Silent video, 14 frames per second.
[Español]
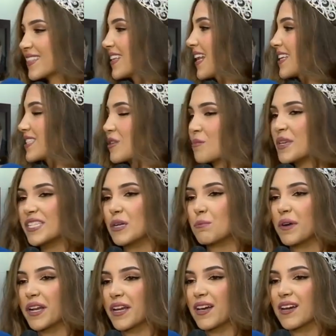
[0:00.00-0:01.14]
desde la semilla
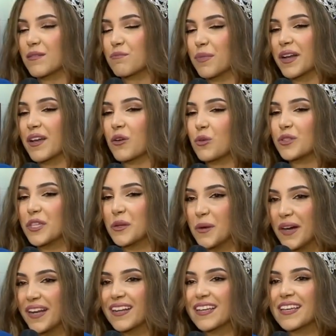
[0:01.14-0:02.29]
para,
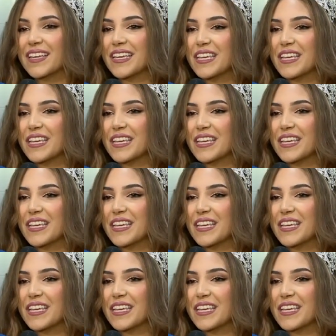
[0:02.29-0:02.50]
cultivar